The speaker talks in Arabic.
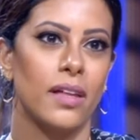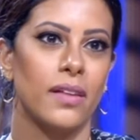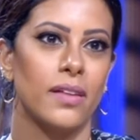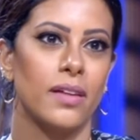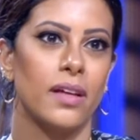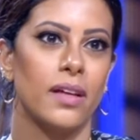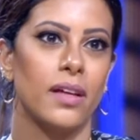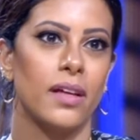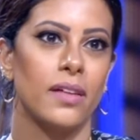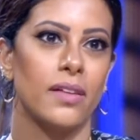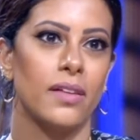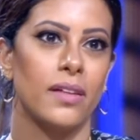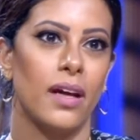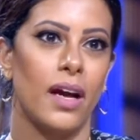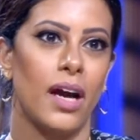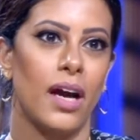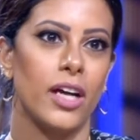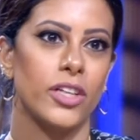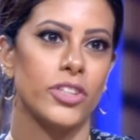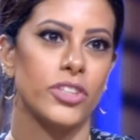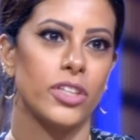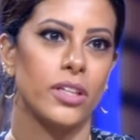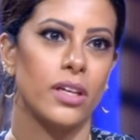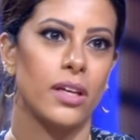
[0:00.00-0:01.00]
اذا اذا
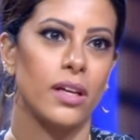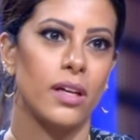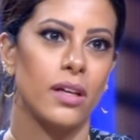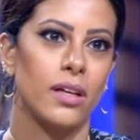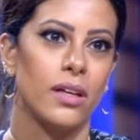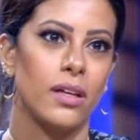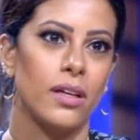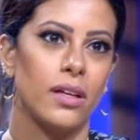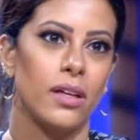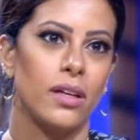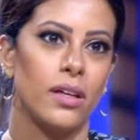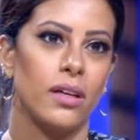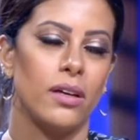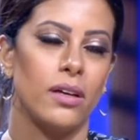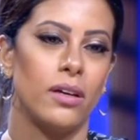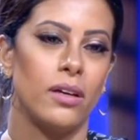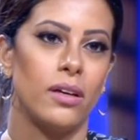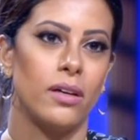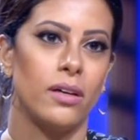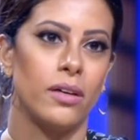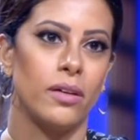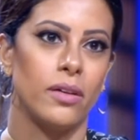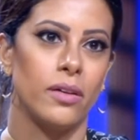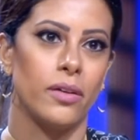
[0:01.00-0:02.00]
حاشه
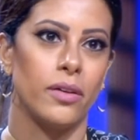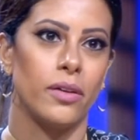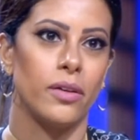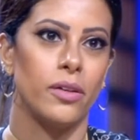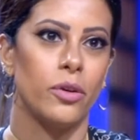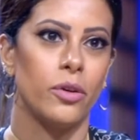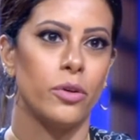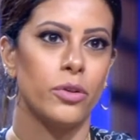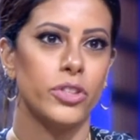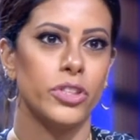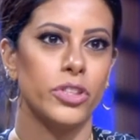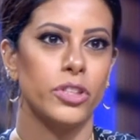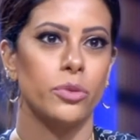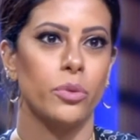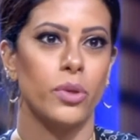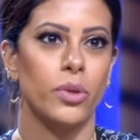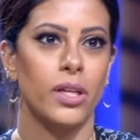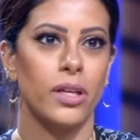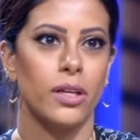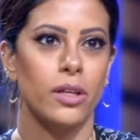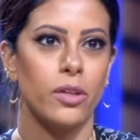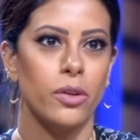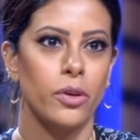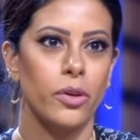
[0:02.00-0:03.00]
آه، لوشن
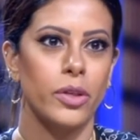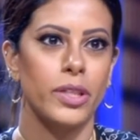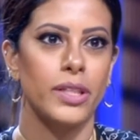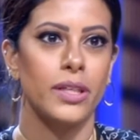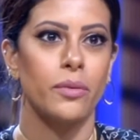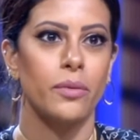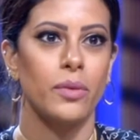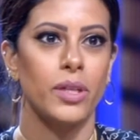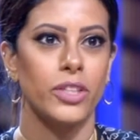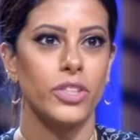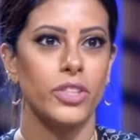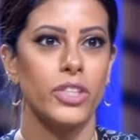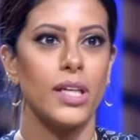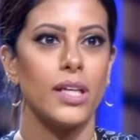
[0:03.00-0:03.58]
ولا كلونيا ولا